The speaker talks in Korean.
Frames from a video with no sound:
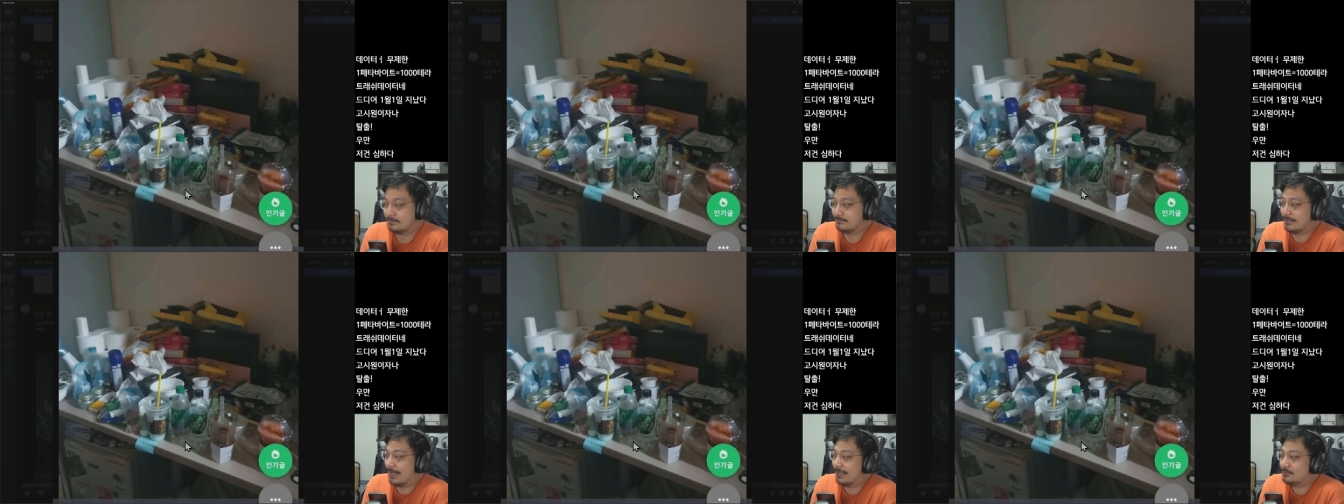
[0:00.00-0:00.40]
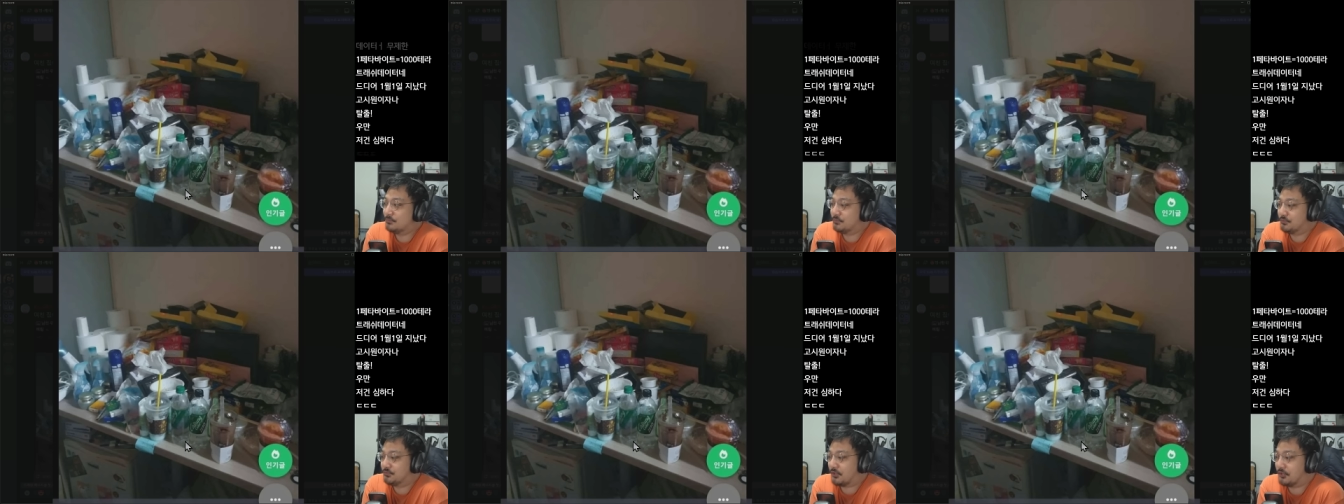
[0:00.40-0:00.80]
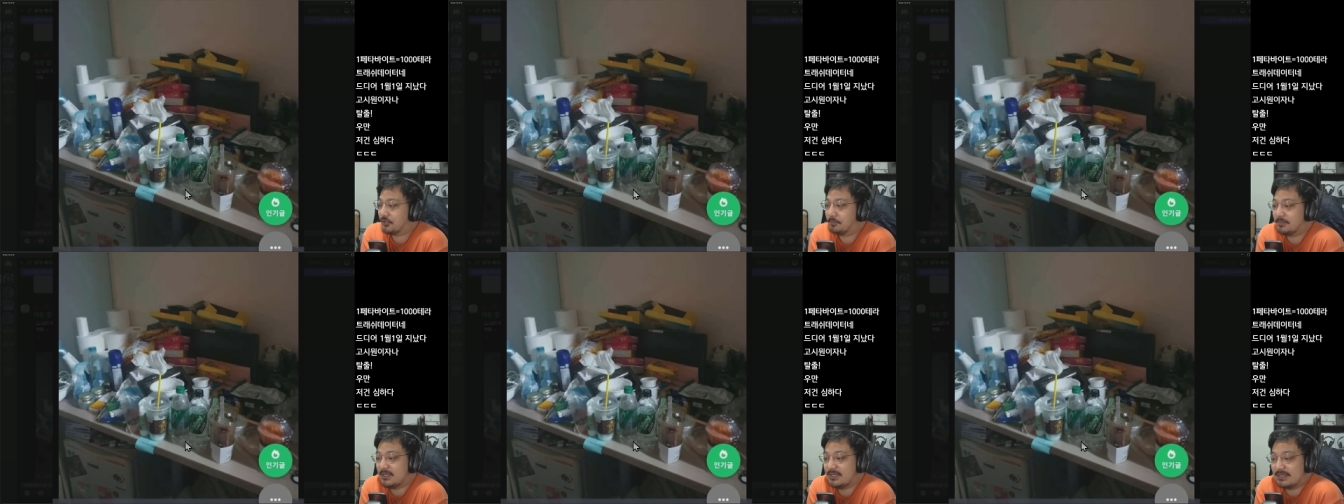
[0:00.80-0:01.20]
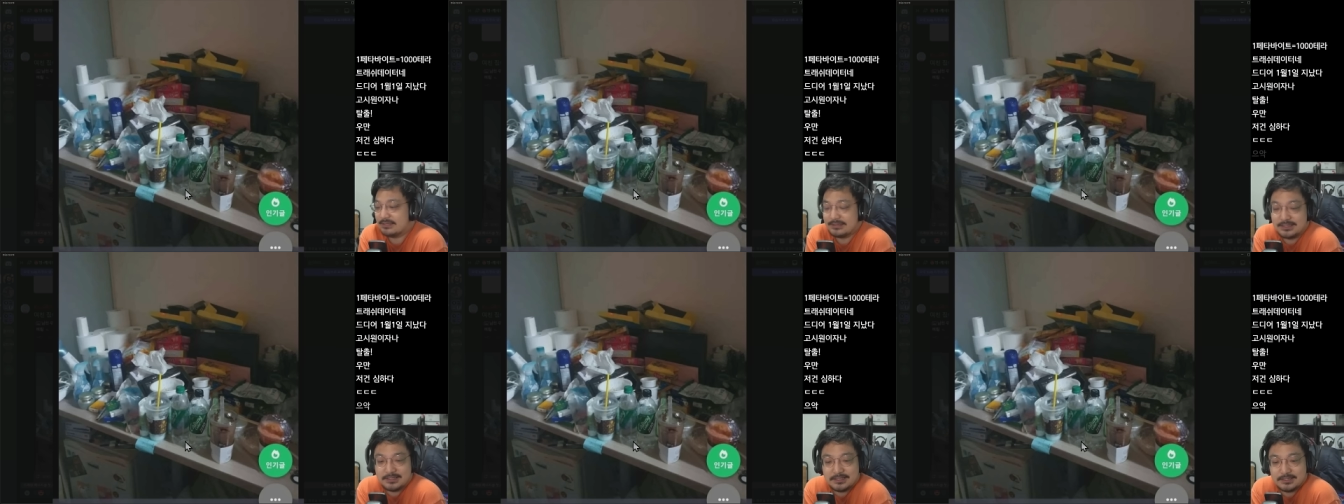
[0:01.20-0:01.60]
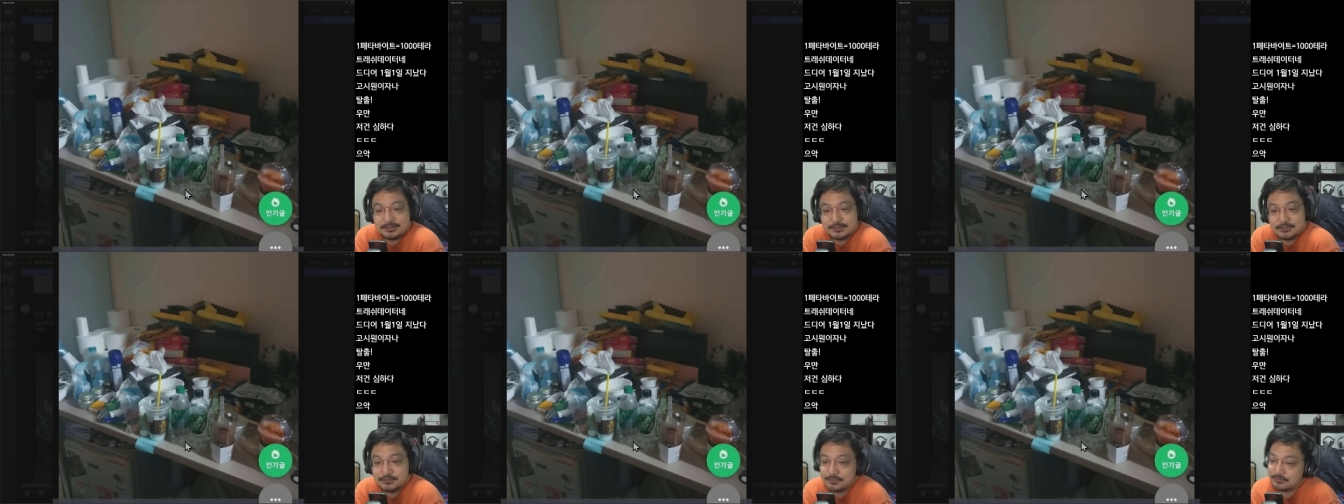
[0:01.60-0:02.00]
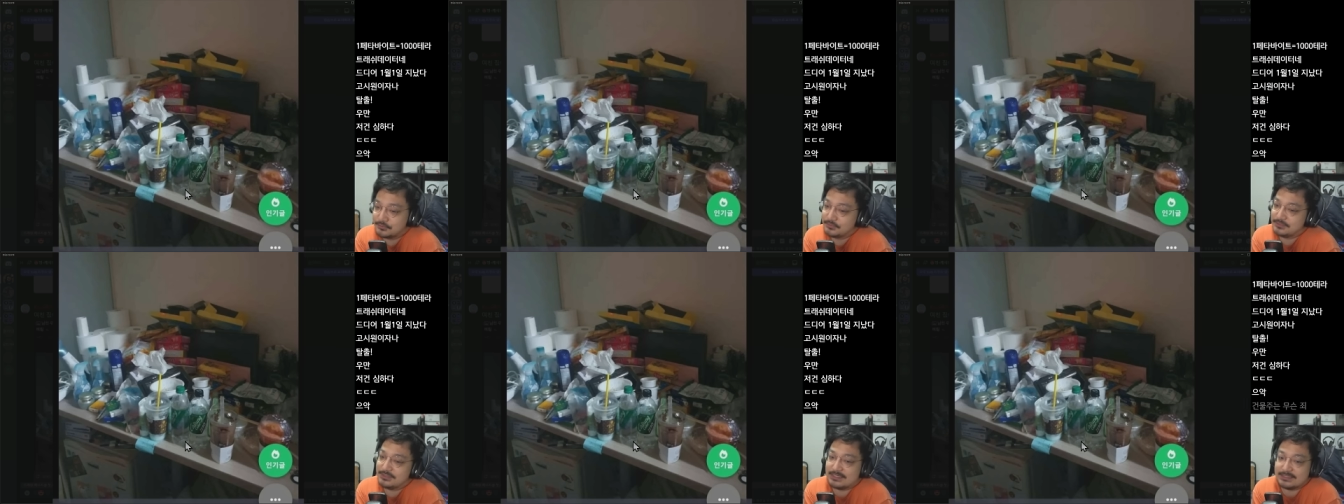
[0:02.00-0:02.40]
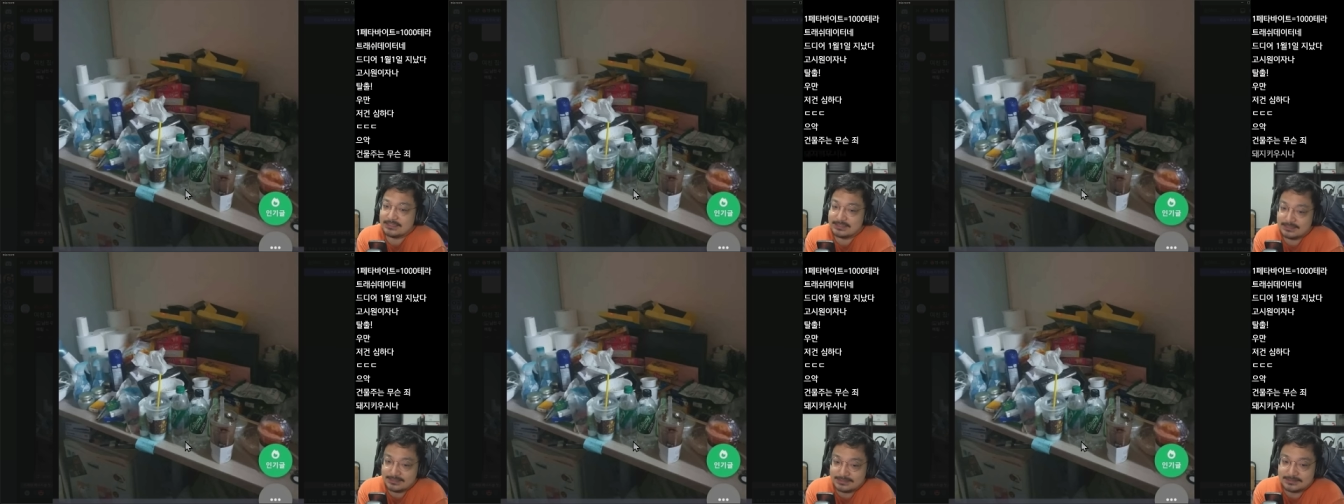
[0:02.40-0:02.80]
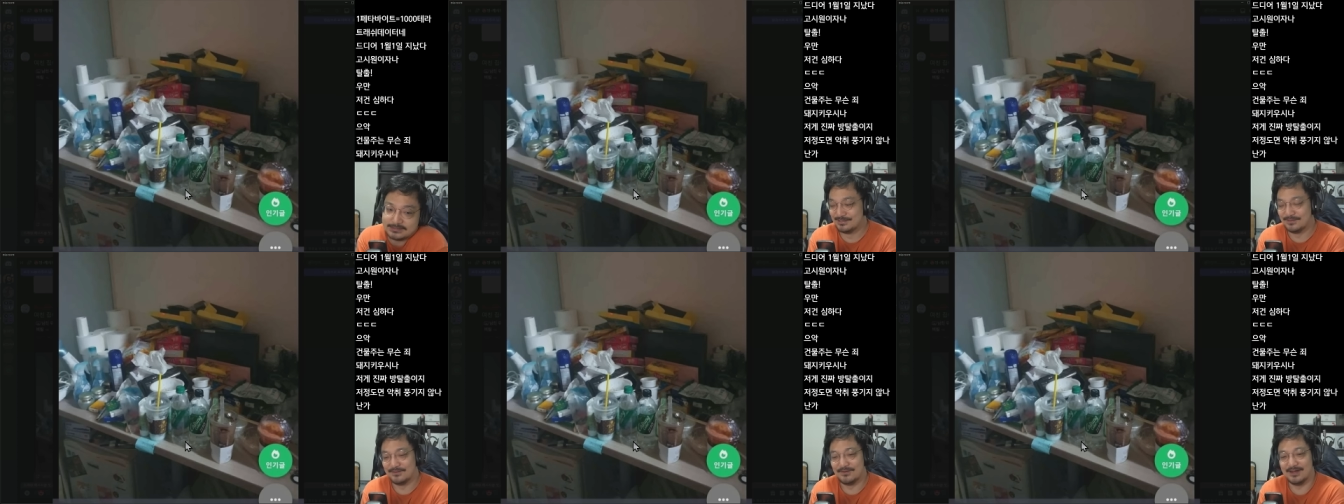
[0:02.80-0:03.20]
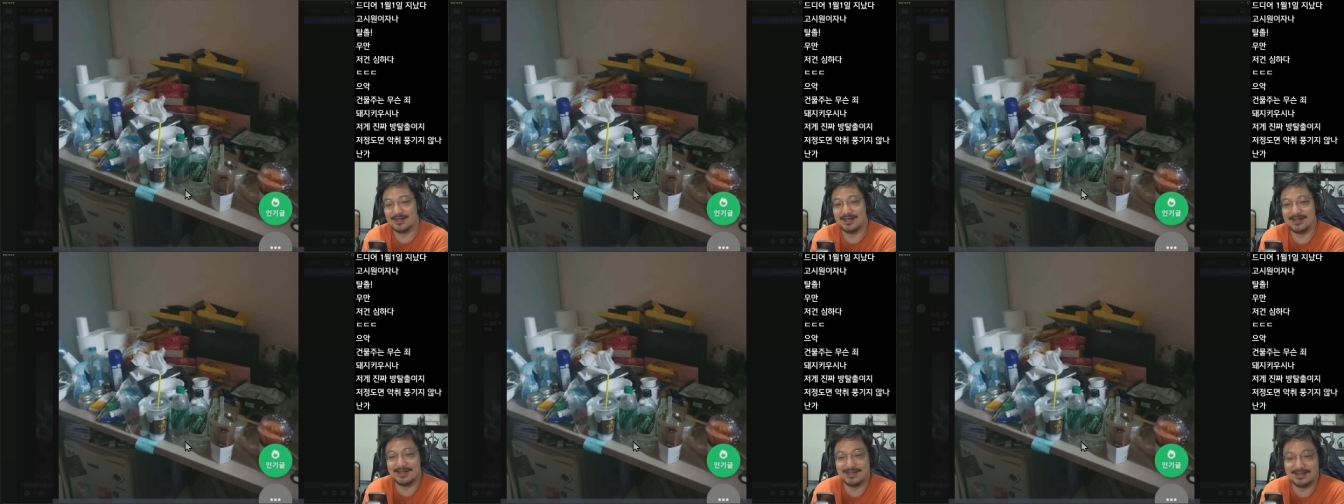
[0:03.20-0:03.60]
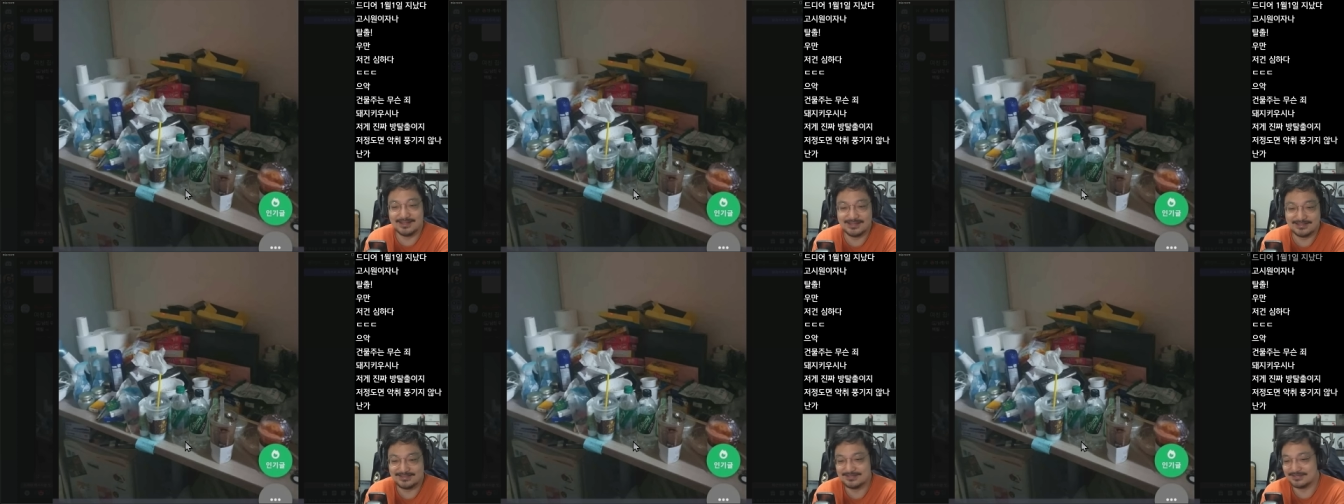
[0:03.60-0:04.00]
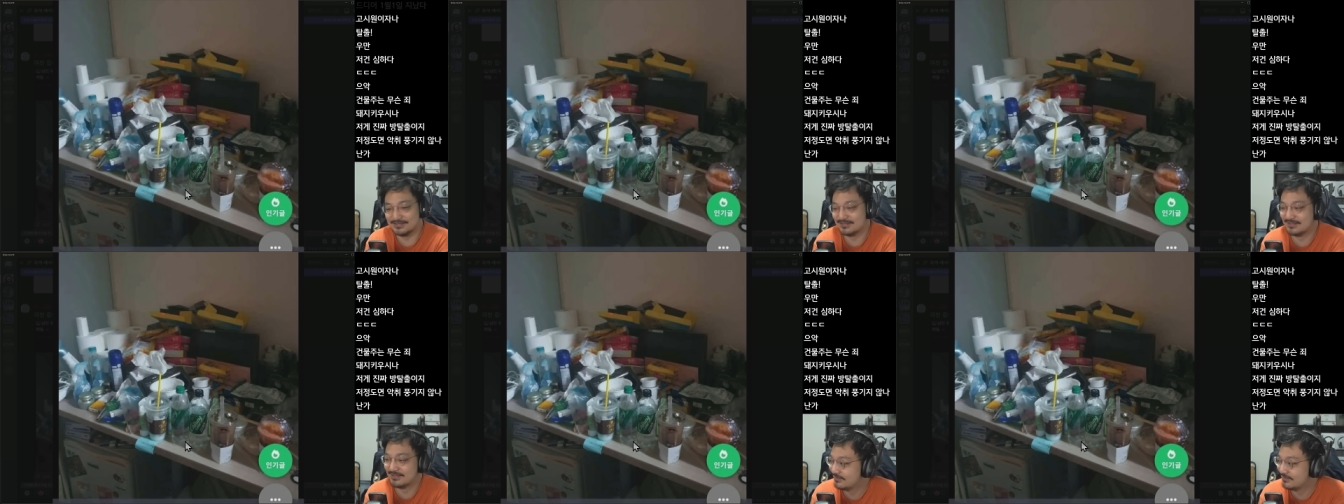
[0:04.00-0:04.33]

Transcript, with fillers: 나도 더럽긴 한데 저 정도는 아니야 아 진짜